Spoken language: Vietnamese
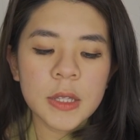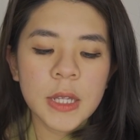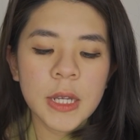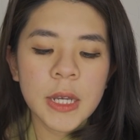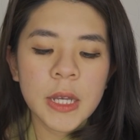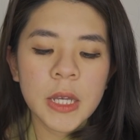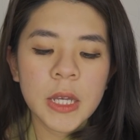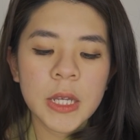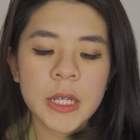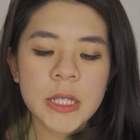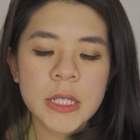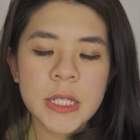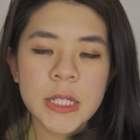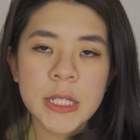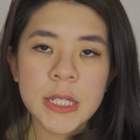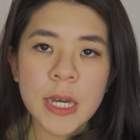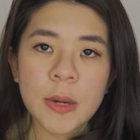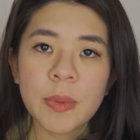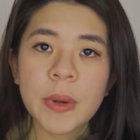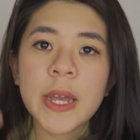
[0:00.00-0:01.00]
thì
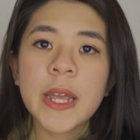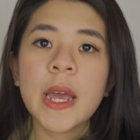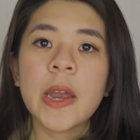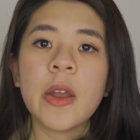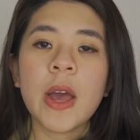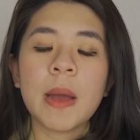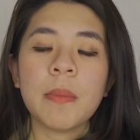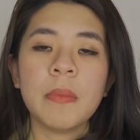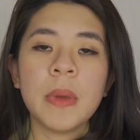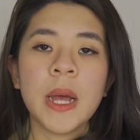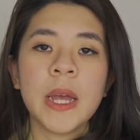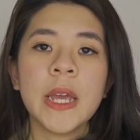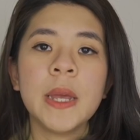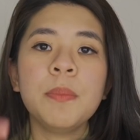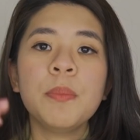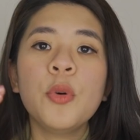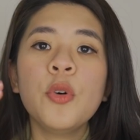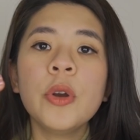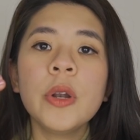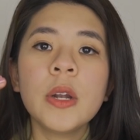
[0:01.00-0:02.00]
trong cái giai đoạn mà
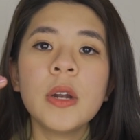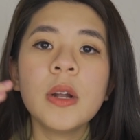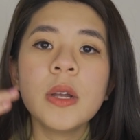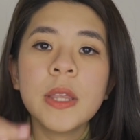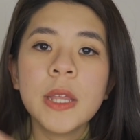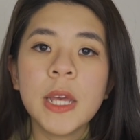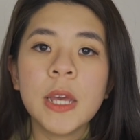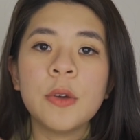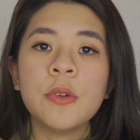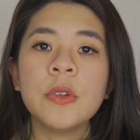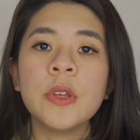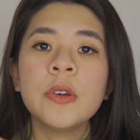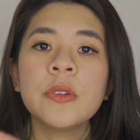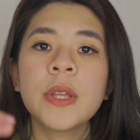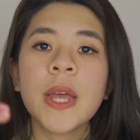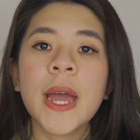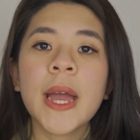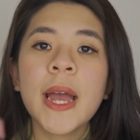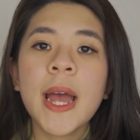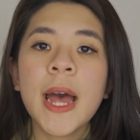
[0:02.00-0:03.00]
input rất nhiều
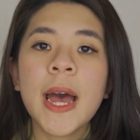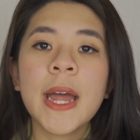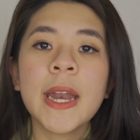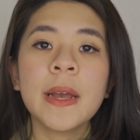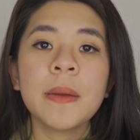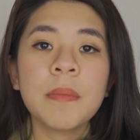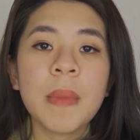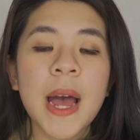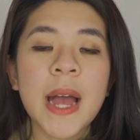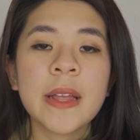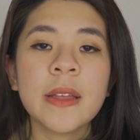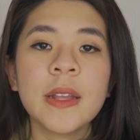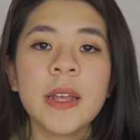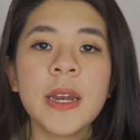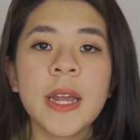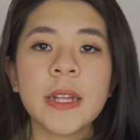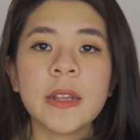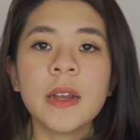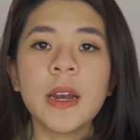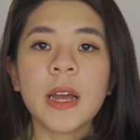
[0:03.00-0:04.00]
như tháng 2, tháng 3 như
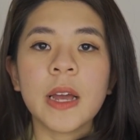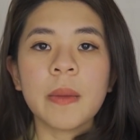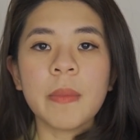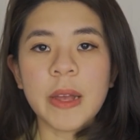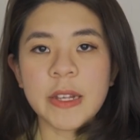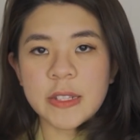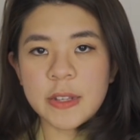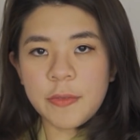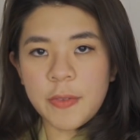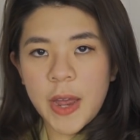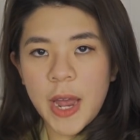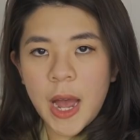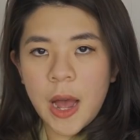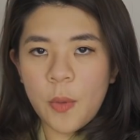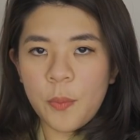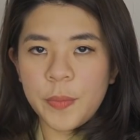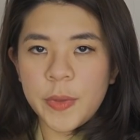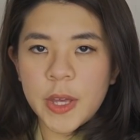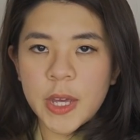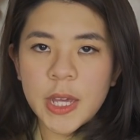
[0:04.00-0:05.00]
thế này tức là các bạn sẽ phải
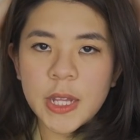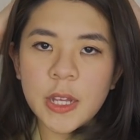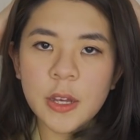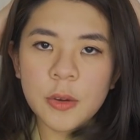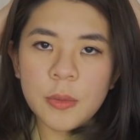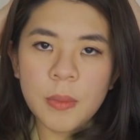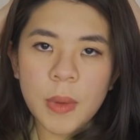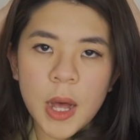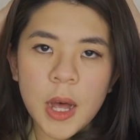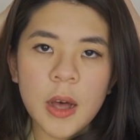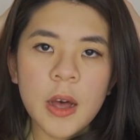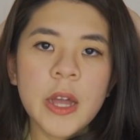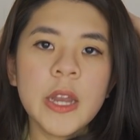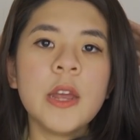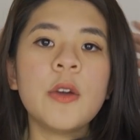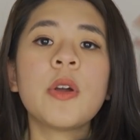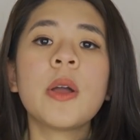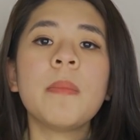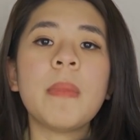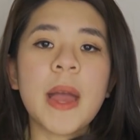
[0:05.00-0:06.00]
học những cái thứ mới
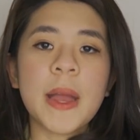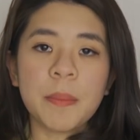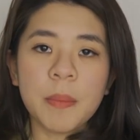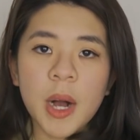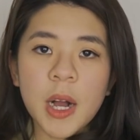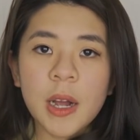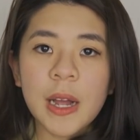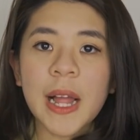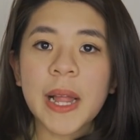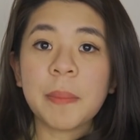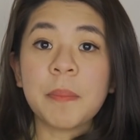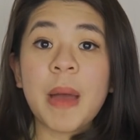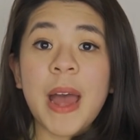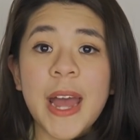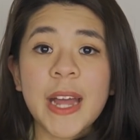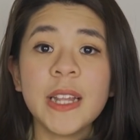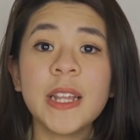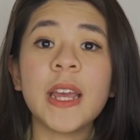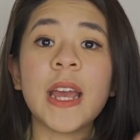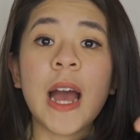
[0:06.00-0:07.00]
nếu các bạn mất căn
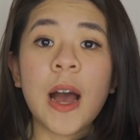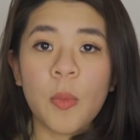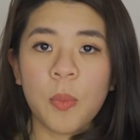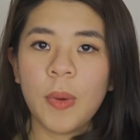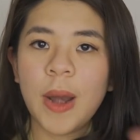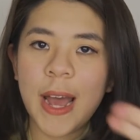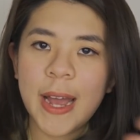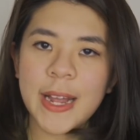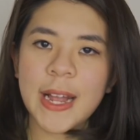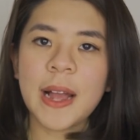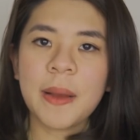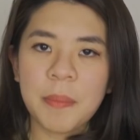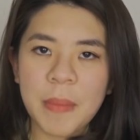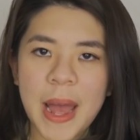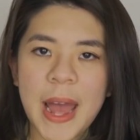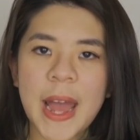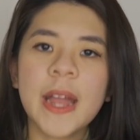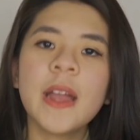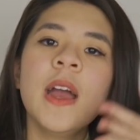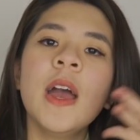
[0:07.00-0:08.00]
bản thì học lại căn
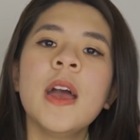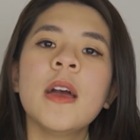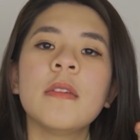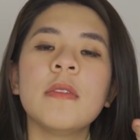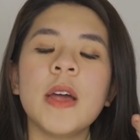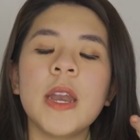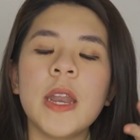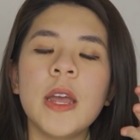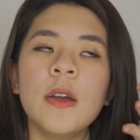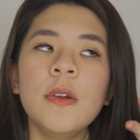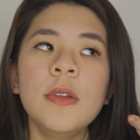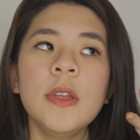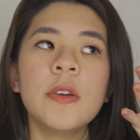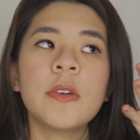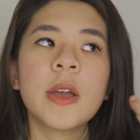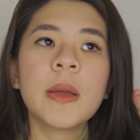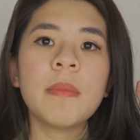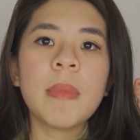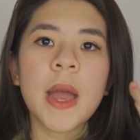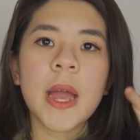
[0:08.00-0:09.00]
bản và nếu
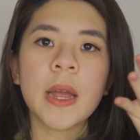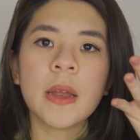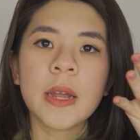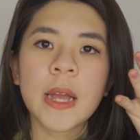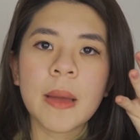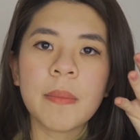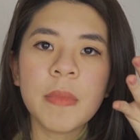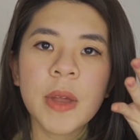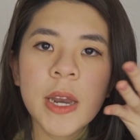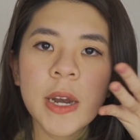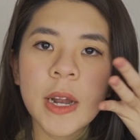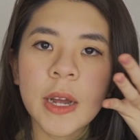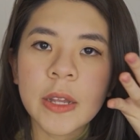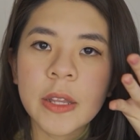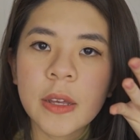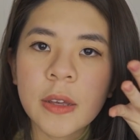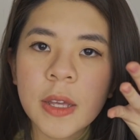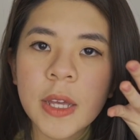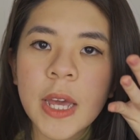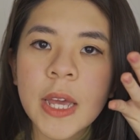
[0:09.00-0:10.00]
như các bạn cảm thấy
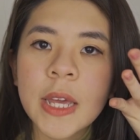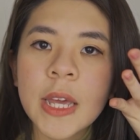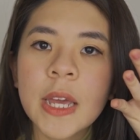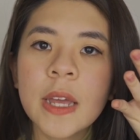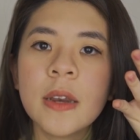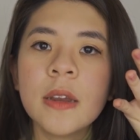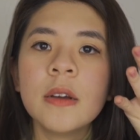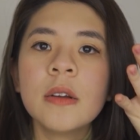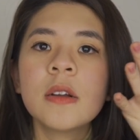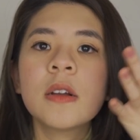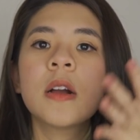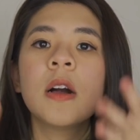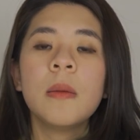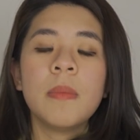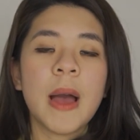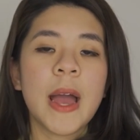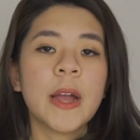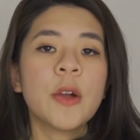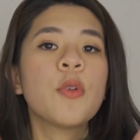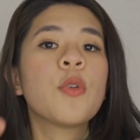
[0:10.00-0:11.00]
rằng những cái kiến thức cơ
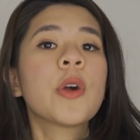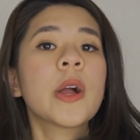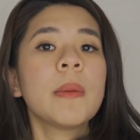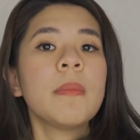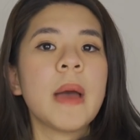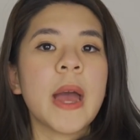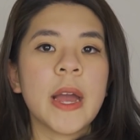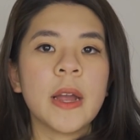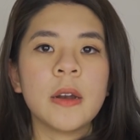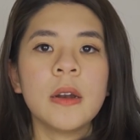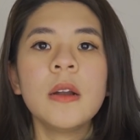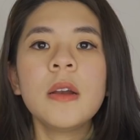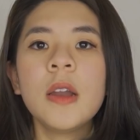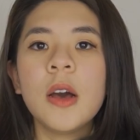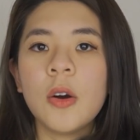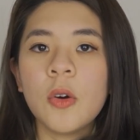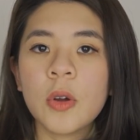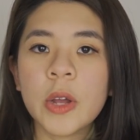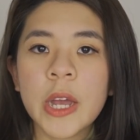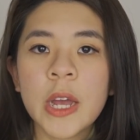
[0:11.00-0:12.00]
bản của các bạn rất
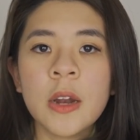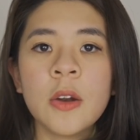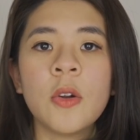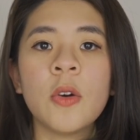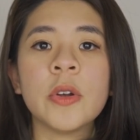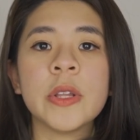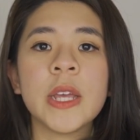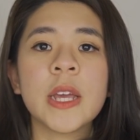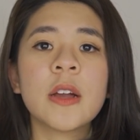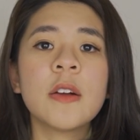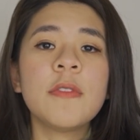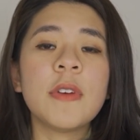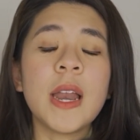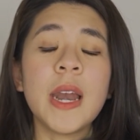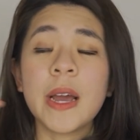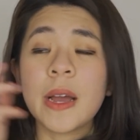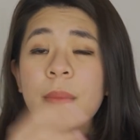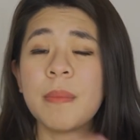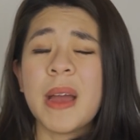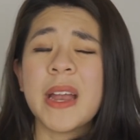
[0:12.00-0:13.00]
là ok rồi thì có
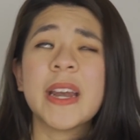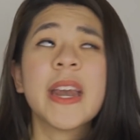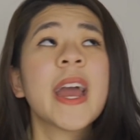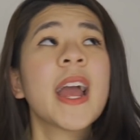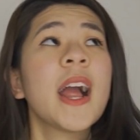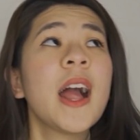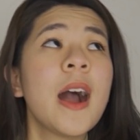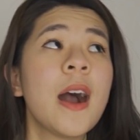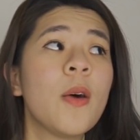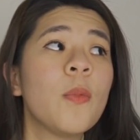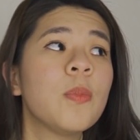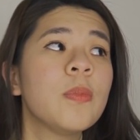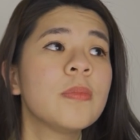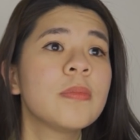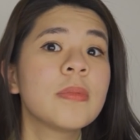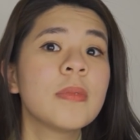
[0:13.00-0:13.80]
phải là các bạn đang học